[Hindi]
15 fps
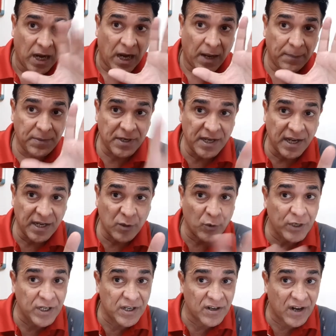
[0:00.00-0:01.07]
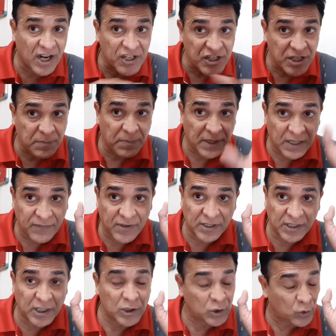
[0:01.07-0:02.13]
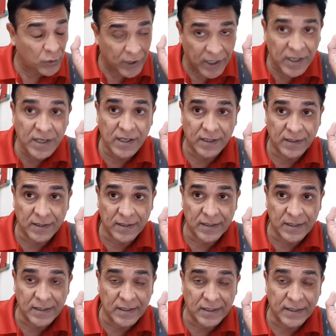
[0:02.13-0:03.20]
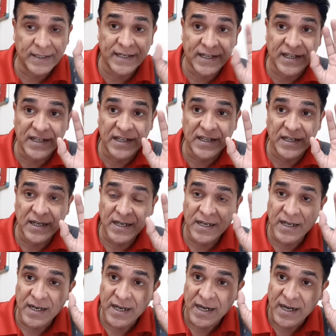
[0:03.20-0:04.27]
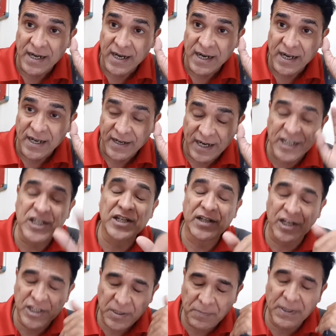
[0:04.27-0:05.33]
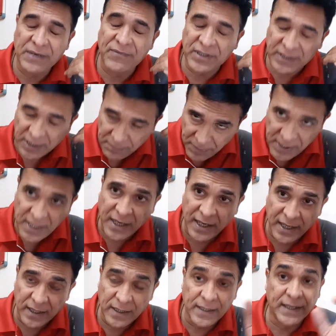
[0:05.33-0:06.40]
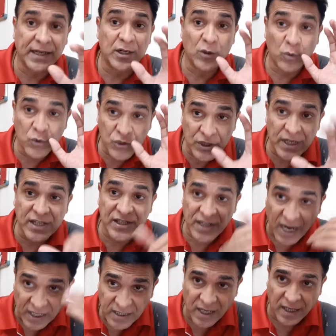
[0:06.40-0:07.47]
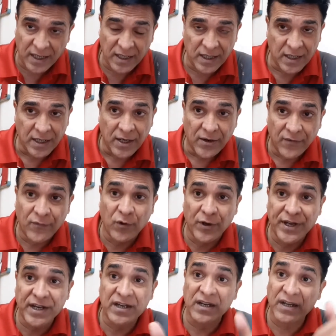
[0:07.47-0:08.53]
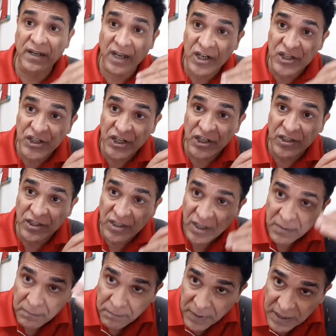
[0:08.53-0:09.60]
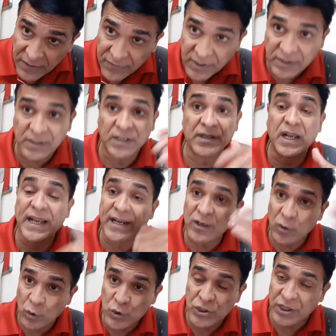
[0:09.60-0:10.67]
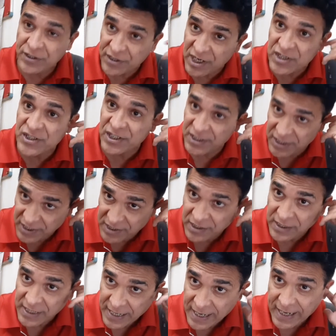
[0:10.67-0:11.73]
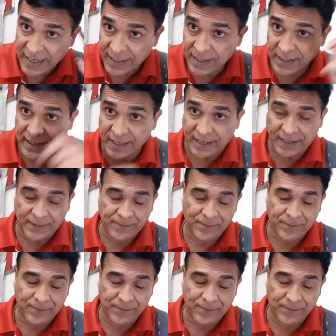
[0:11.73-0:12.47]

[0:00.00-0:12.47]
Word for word: अब ये कोई राशि परिवर्तन तो नहीं लेकिन राशि राशि परिवर्तन भी है लेकिन उससे ज़्यादा वो एक नक्षत्र परिवर्तन या एक गोचर ट्रांजिट है